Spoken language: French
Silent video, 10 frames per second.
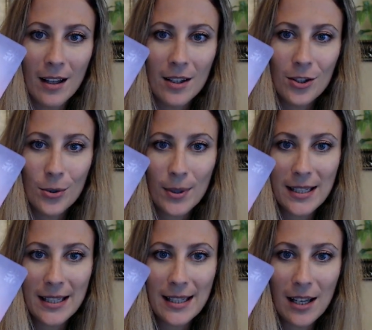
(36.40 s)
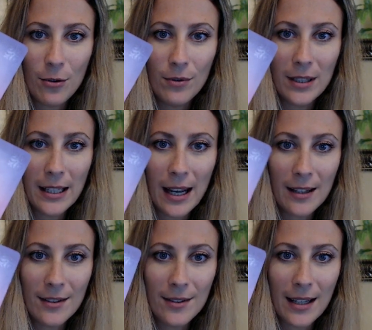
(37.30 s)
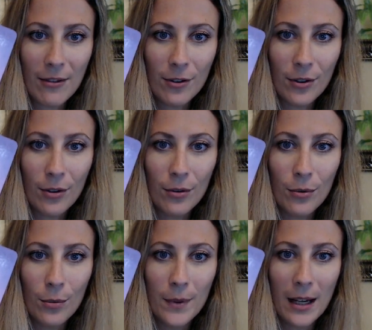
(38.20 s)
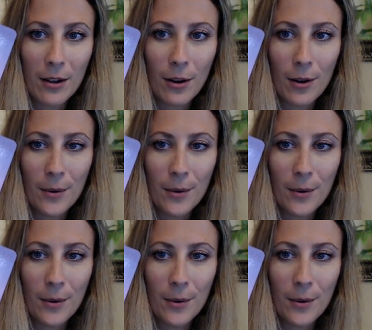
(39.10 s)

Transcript: Choisissez une carte, ce sera votre groupe, d'accord